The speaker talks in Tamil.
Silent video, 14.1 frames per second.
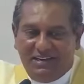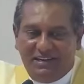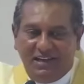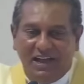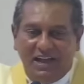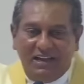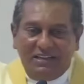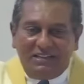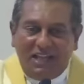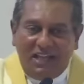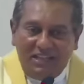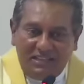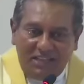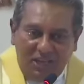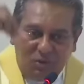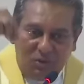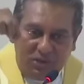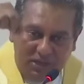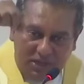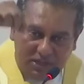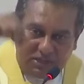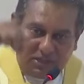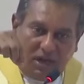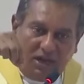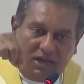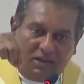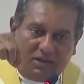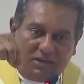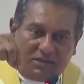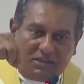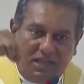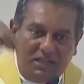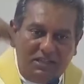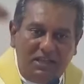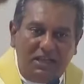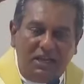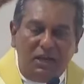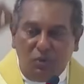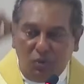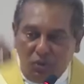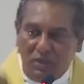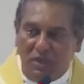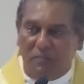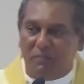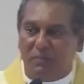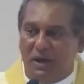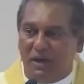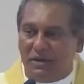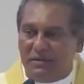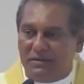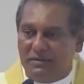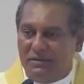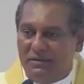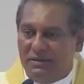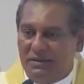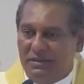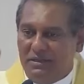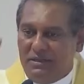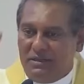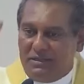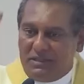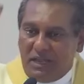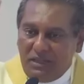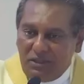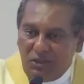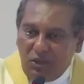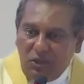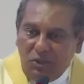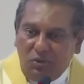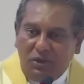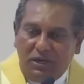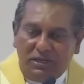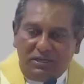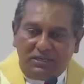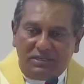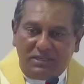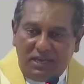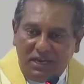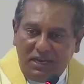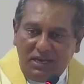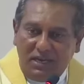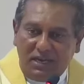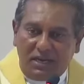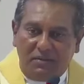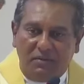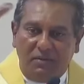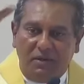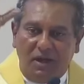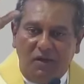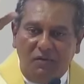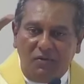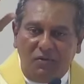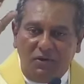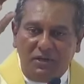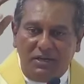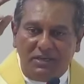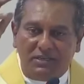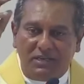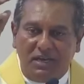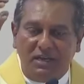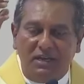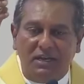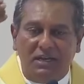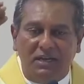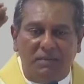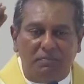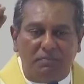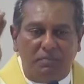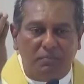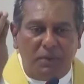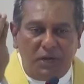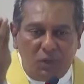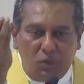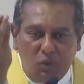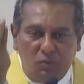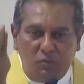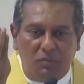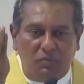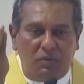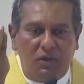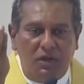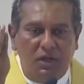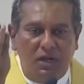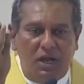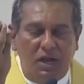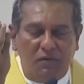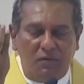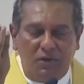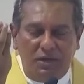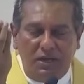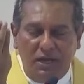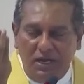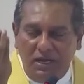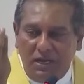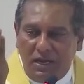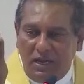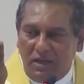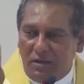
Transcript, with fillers: நான் தந்தையுள் இருந்தால் தந்தை என்னுள் இருப்பார் தந்தையோட சகல அவருடைய சகல பக்குவமும் அவருடைய எல்லா